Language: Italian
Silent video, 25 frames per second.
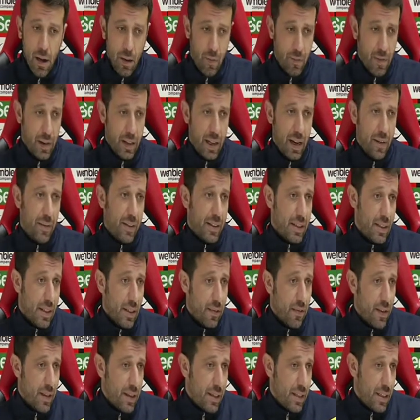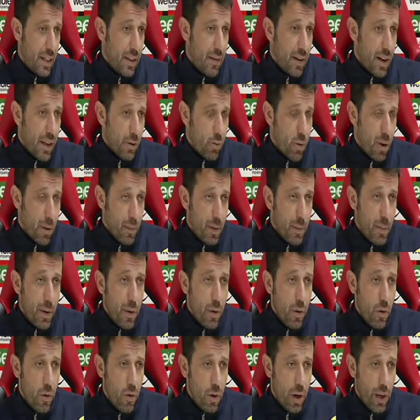che fa della fase difensiva la sua arma
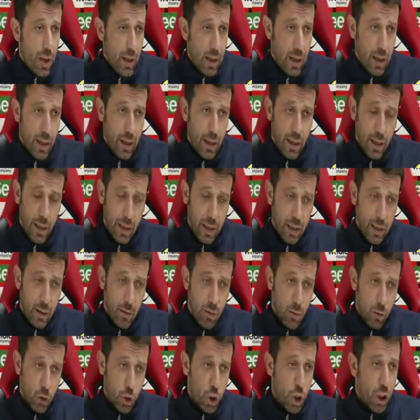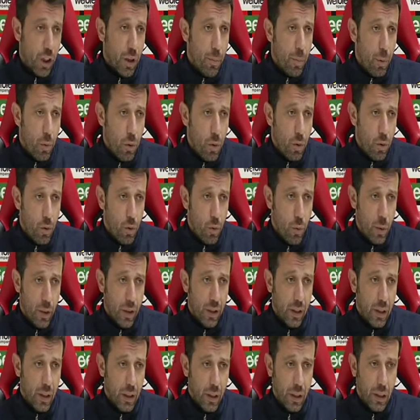migliore e concede poco,
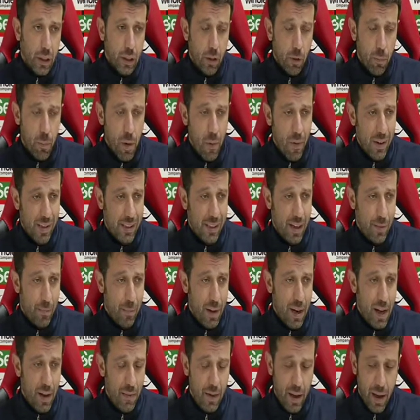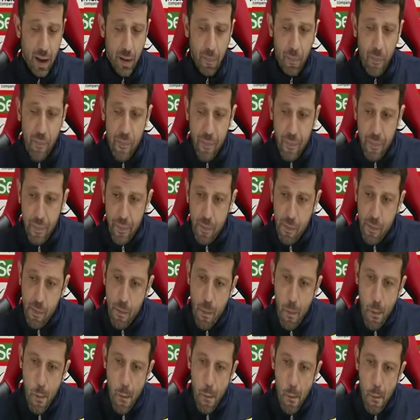quindi dobbiamo essere bravi a,
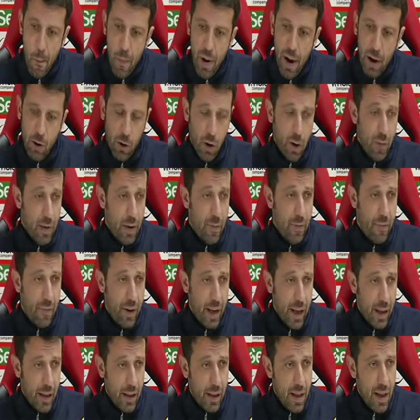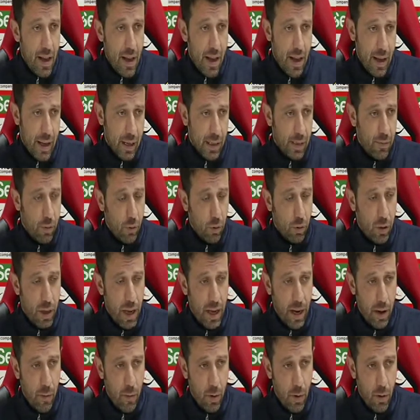non aver fretta e
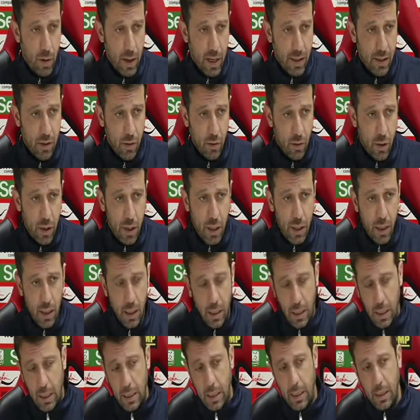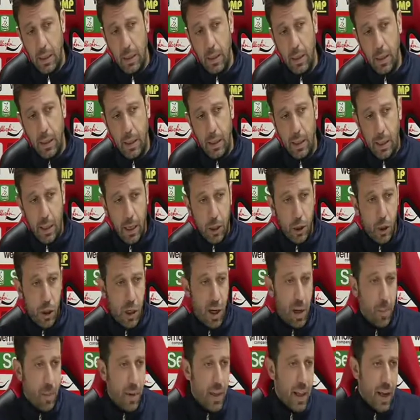sfruttare quelle occasioni che
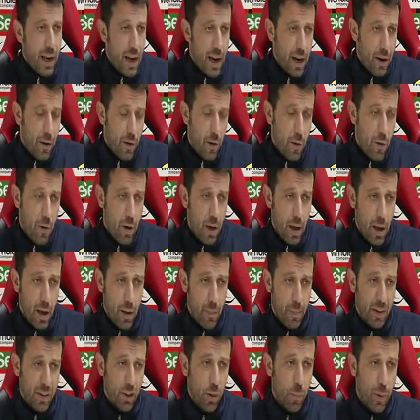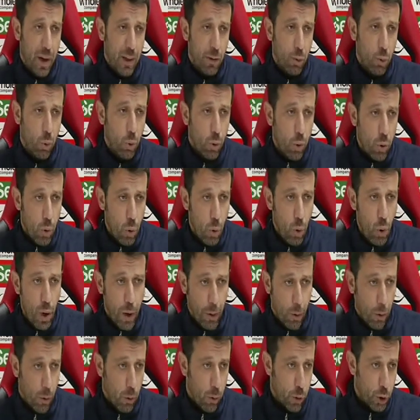ci capiteranno, eh, ma soprattutto
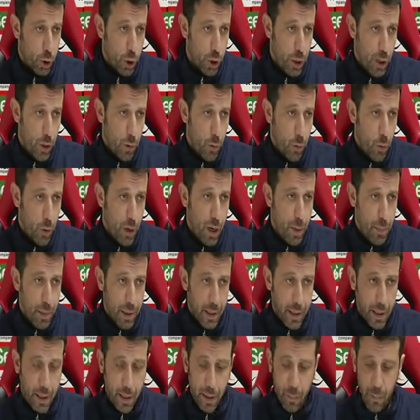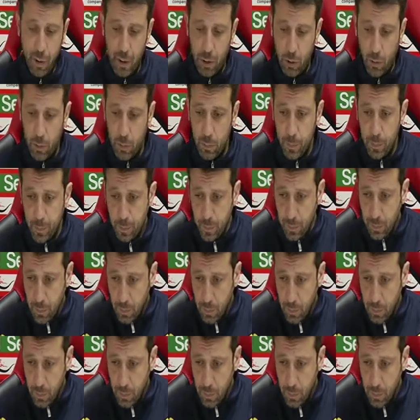a non conceder nulla perché, ripeto,